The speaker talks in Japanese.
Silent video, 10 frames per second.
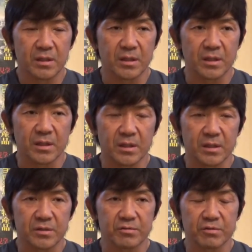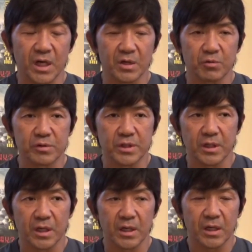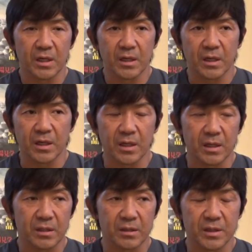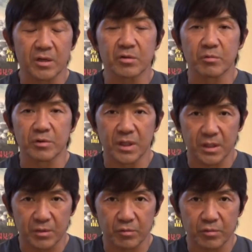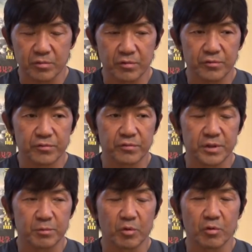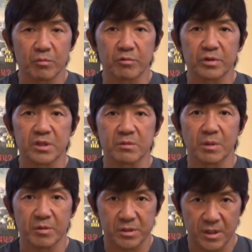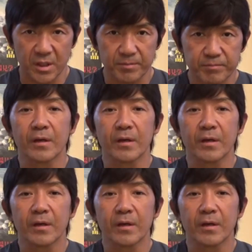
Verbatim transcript: えー、する可能性があなくもないなとそういうふうにも思ってしまいました。